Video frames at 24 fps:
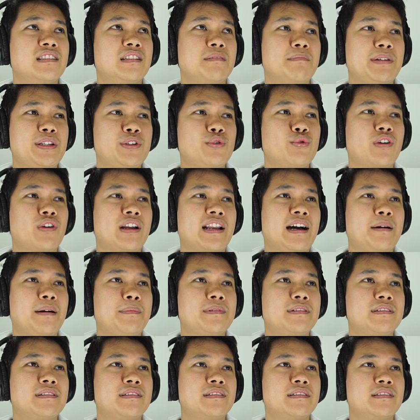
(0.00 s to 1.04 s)
ไปดูกันนะครับ
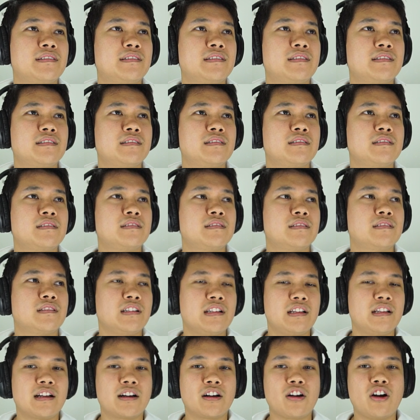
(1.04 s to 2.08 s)

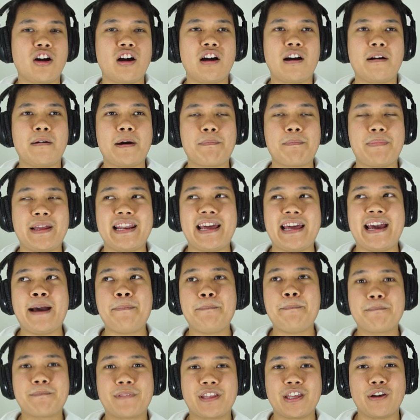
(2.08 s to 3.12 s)
ก็มันเป็นแอ
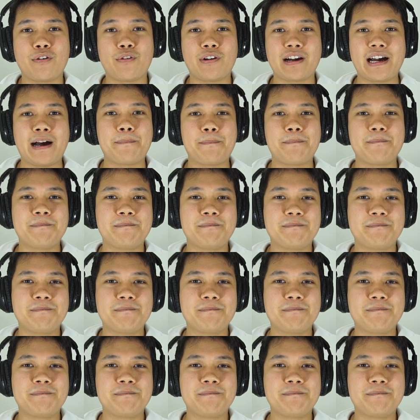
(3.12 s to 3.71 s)
ปเกี่ยวกับ